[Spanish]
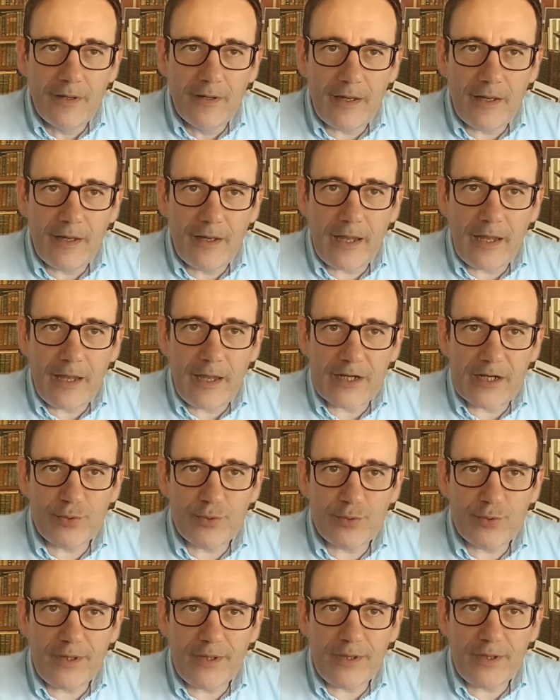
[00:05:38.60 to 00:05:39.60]

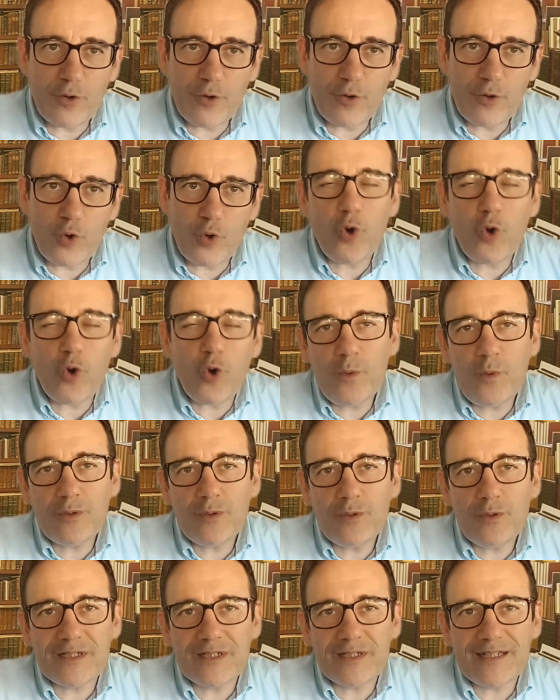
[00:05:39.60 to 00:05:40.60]
estudia cómo
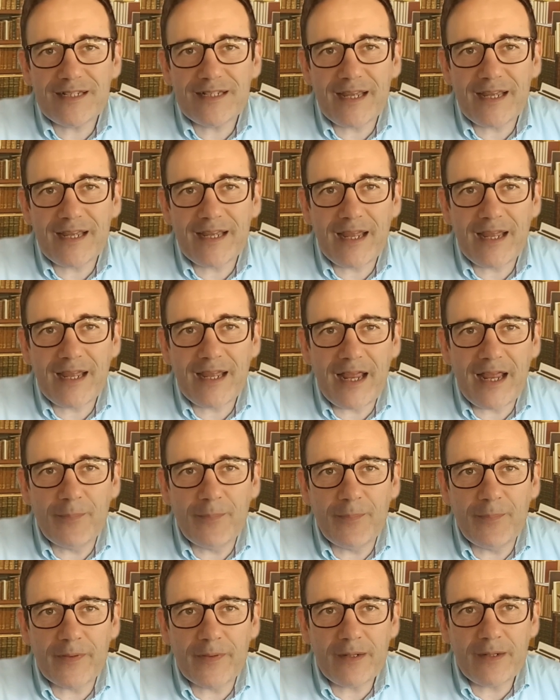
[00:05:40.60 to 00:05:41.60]
se, el
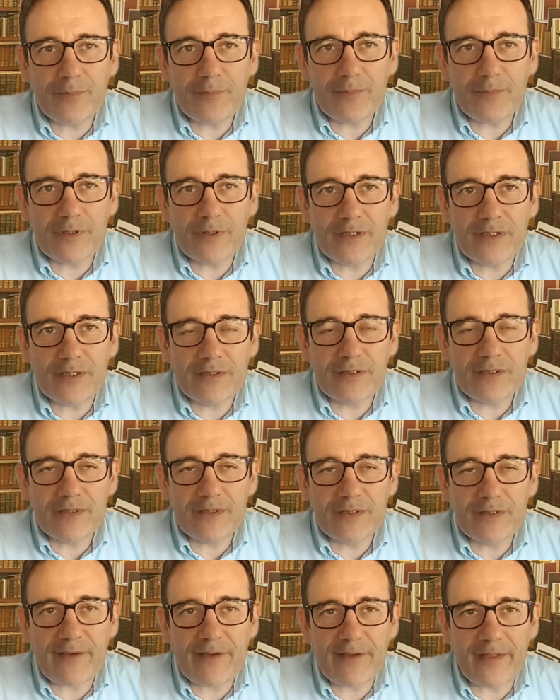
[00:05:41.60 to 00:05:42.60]
poder pues, se
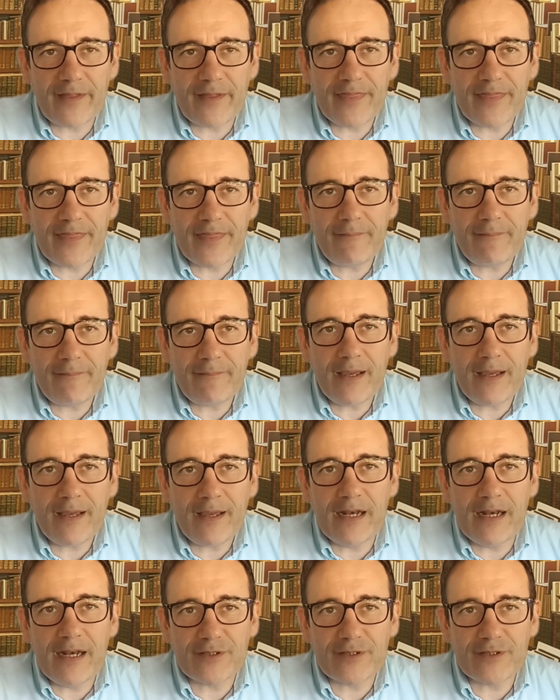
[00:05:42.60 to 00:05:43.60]
afianzaba en la
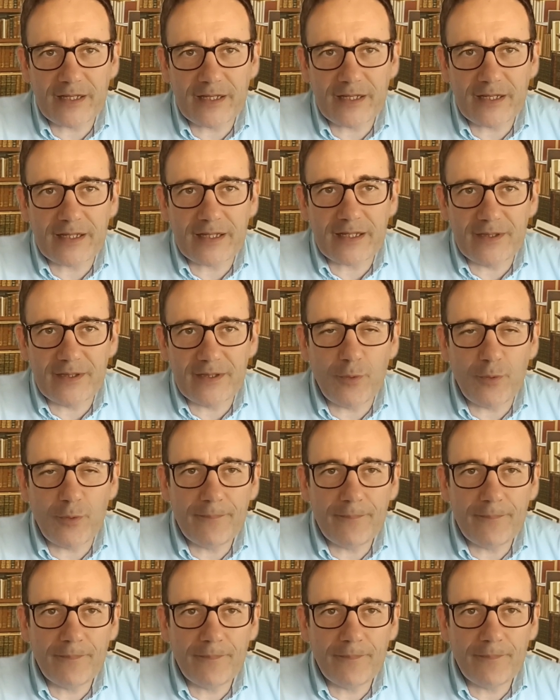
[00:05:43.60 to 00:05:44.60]
sociedad antigua,
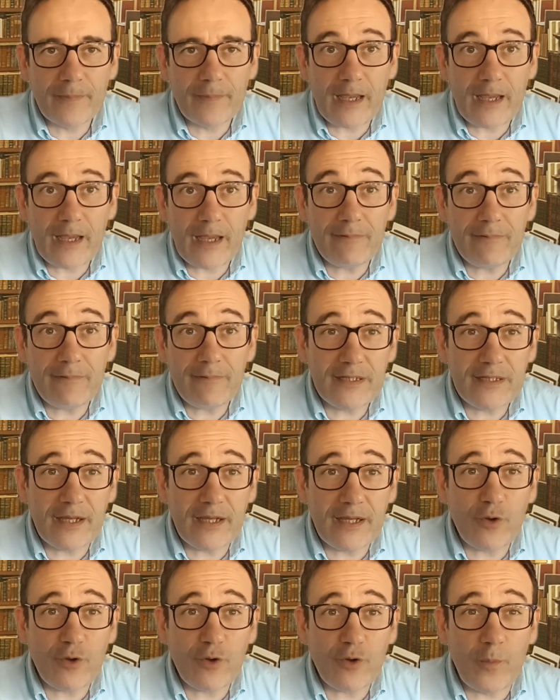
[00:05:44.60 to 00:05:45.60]
a base de
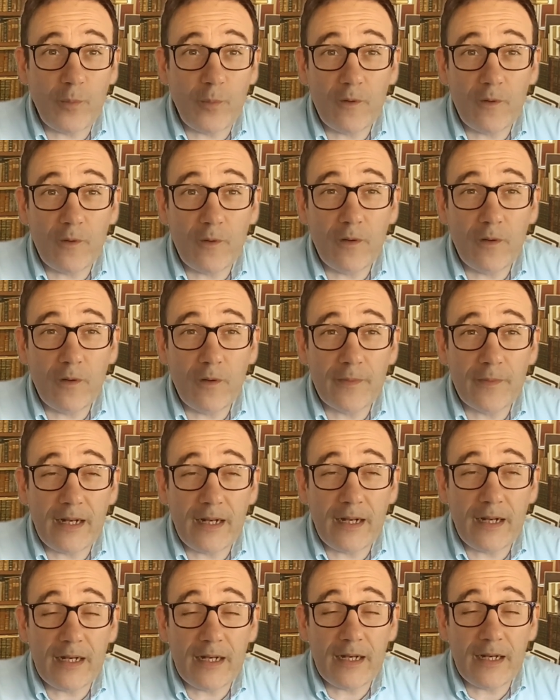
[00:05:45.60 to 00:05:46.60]
cómo, de
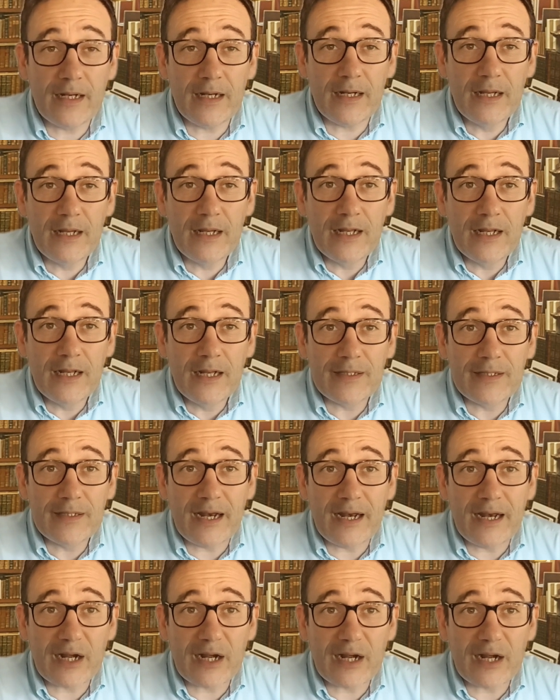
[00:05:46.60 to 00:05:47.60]
la
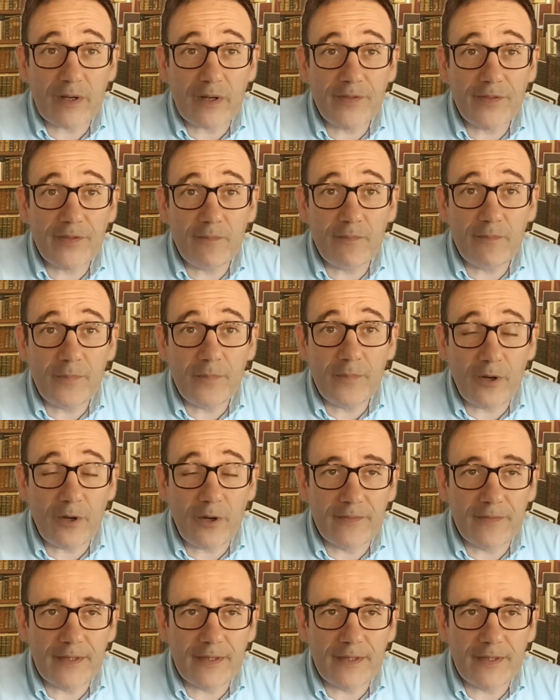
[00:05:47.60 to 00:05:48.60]
coacción
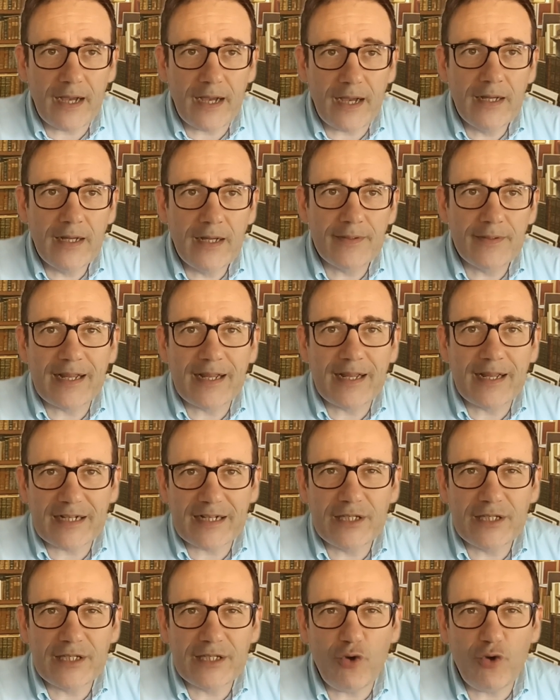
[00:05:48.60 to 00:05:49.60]
violenta, del castigo
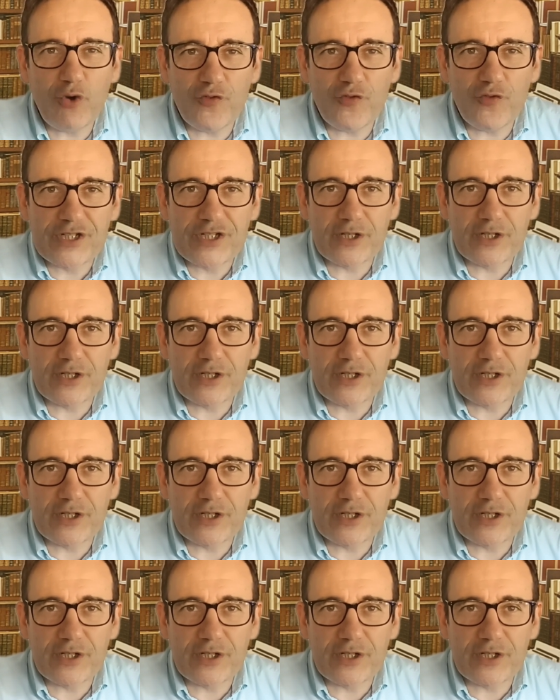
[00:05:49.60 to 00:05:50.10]
físico.